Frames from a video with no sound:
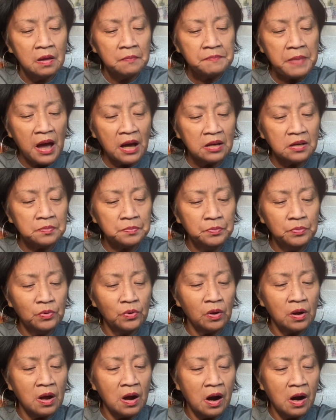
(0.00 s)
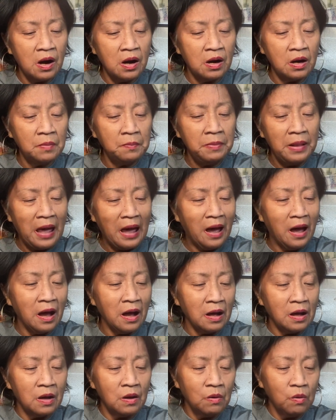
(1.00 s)
pocket book are black,
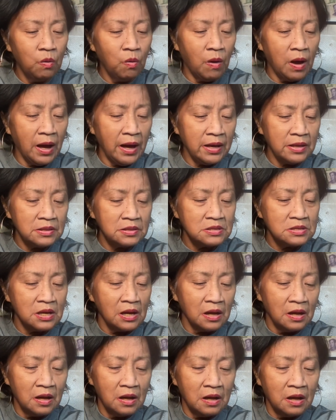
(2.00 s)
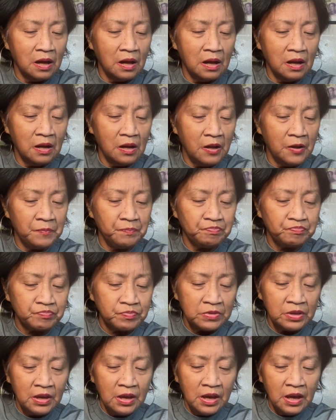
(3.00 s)
white, uh,
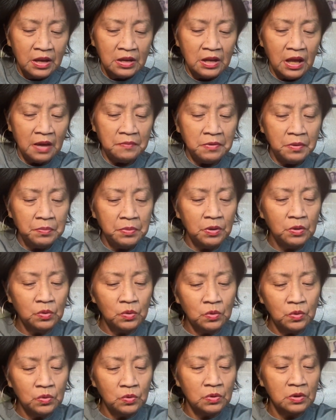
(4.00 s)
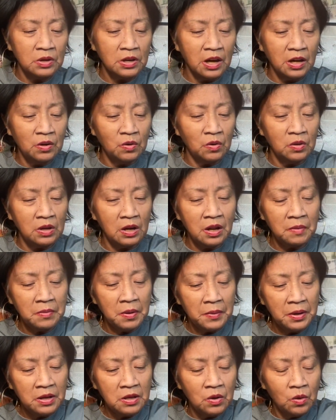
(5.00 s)
navy blue, ganun. Alam
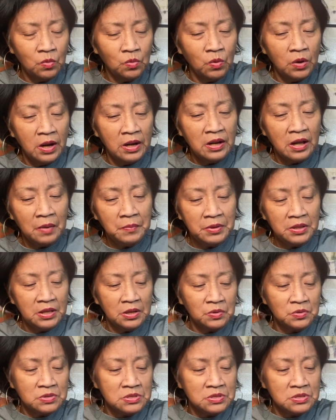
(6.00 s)
naman yung kulay namin dito